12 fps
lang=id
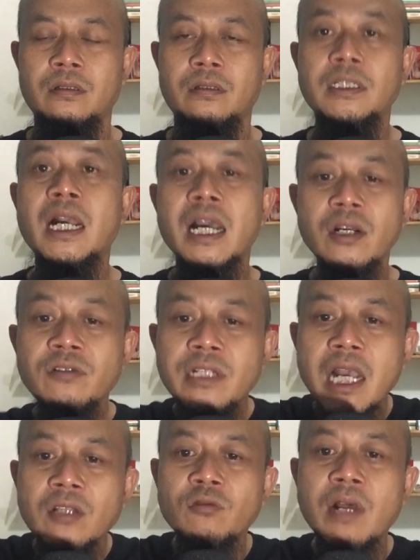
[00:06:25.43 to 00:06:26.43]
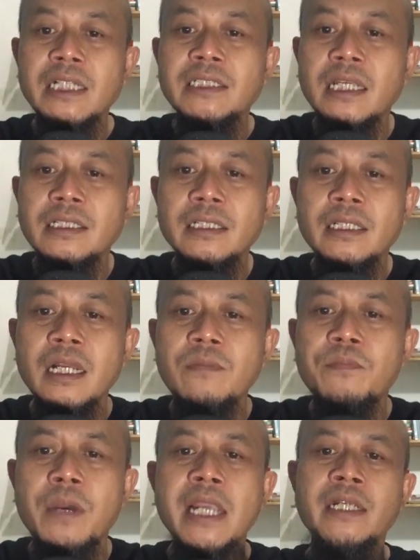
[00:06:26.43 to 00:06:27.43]
yang harus
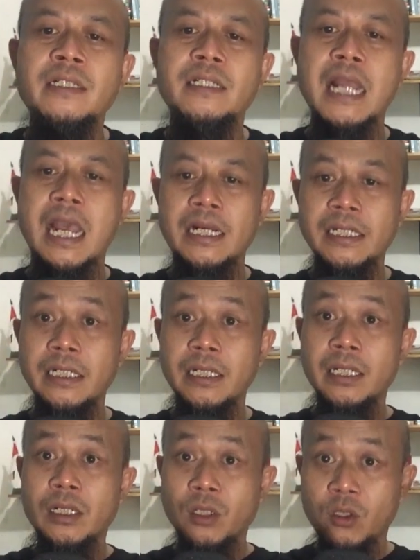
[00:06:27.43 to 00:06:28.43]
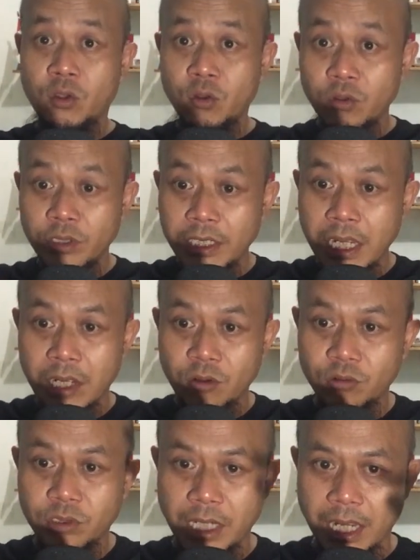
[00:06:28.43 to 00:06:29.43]
diaktualisasikan baik dari dunia
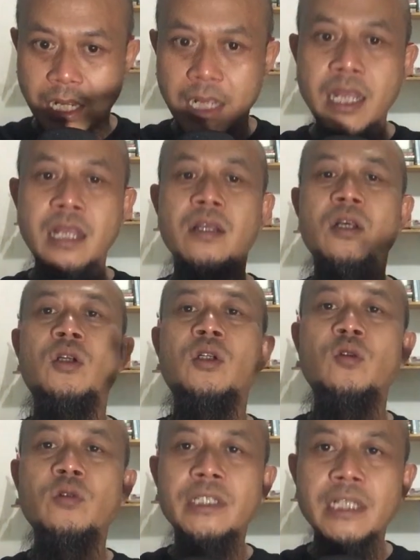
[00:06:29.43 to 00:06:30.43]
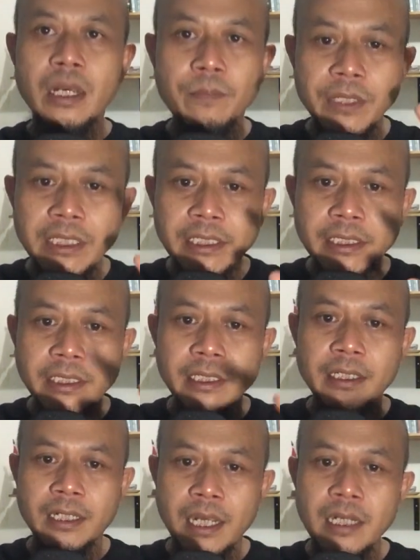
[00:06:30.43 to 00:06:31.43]
usaha, dunia
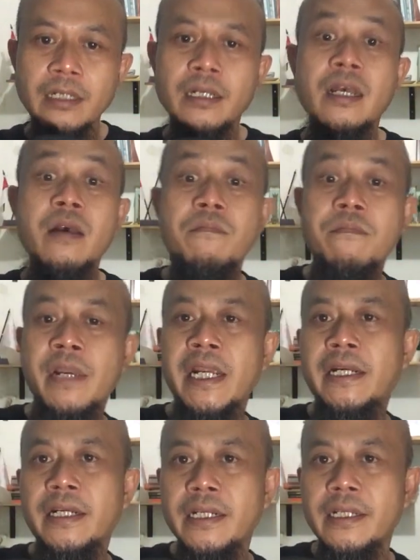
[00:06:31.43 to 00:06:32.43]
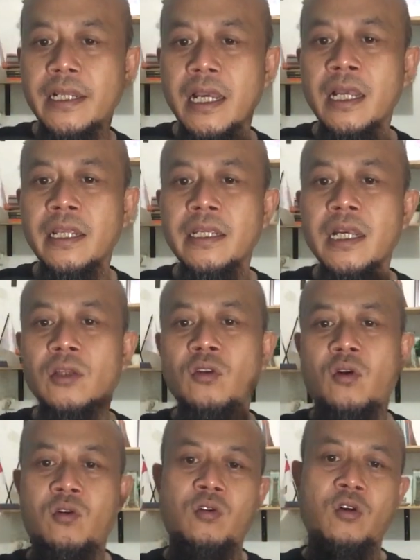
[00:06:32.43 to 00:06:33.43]
pendidikan, media hingga
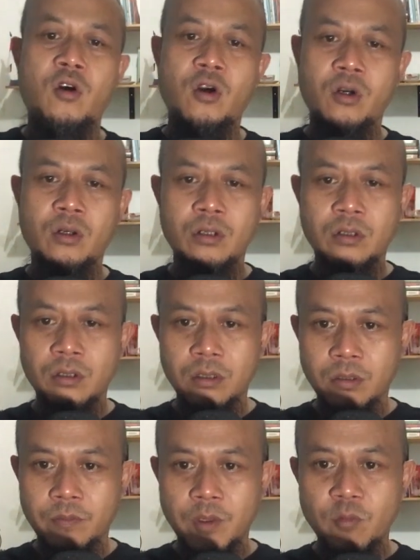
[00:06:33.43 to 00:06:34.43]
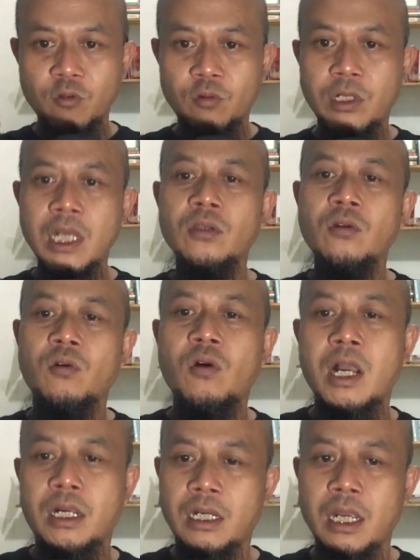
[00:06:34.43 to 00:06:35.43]
tokoh pemuda, tokoh
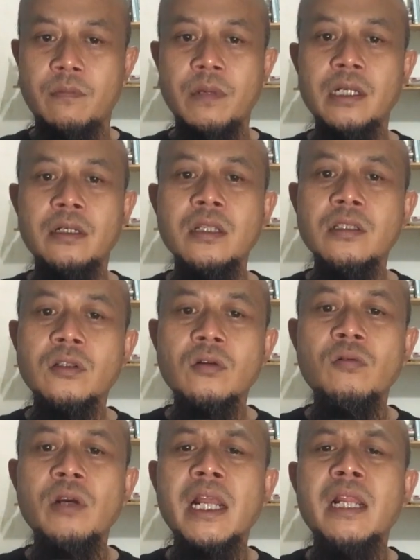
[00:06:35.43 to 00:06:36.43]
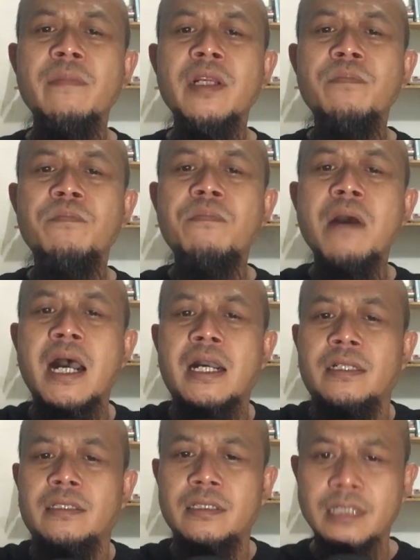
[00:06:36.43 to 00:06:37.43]
agama dan seluruh elemen
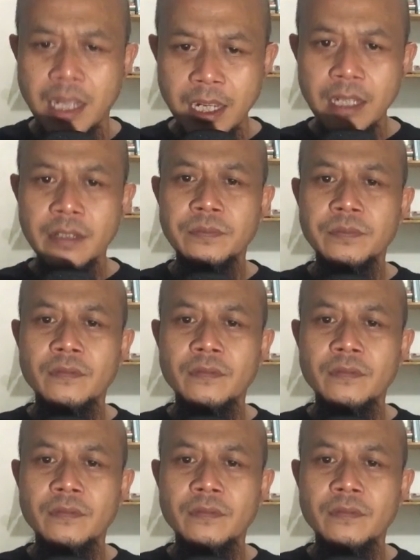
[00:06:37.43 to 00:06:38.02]
bangsa